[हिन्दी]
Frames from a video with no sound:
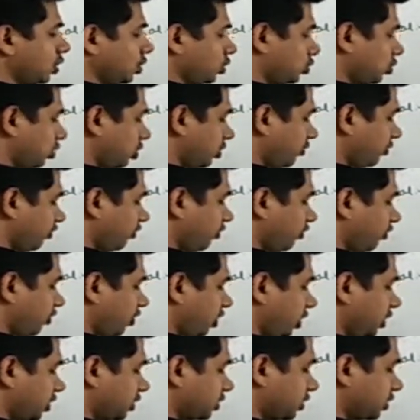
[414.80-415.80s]
तो हम
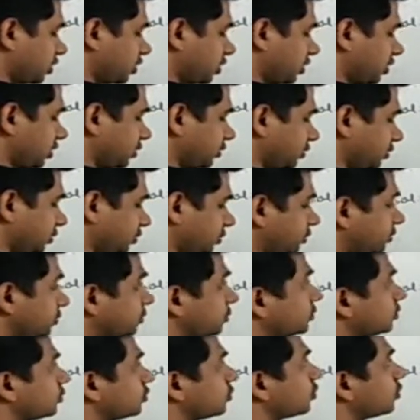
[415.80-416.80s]

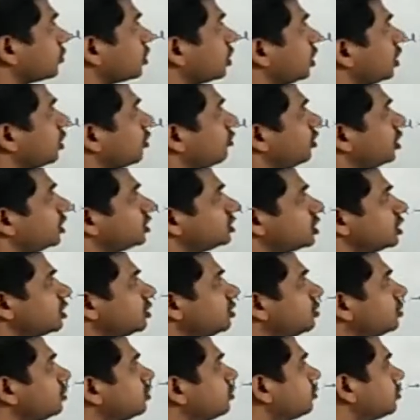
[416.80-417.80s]
फर्स्ट
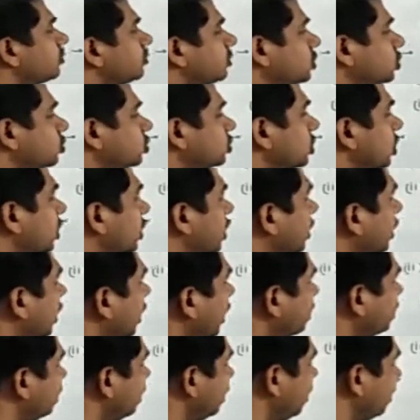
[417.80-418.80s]
इक्वेशन यूज करें
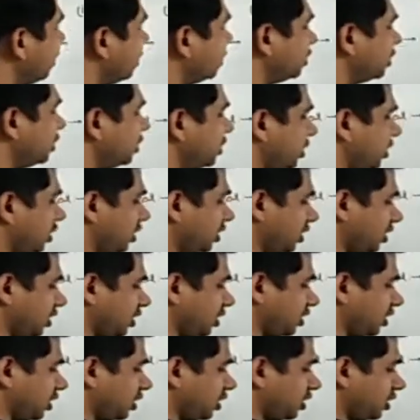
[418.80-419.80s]
एसेलरेशन निकालने
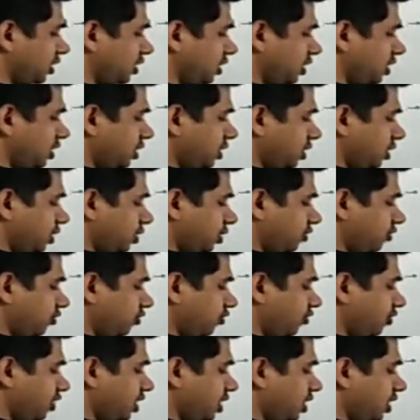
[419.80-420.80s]
के लिए
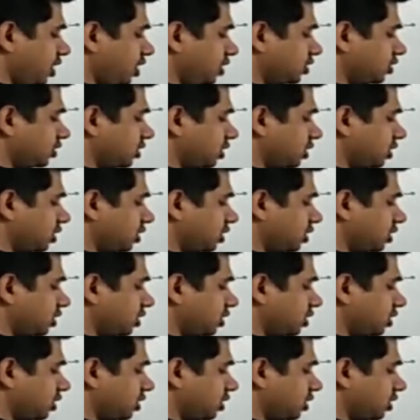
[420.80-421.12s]
v इज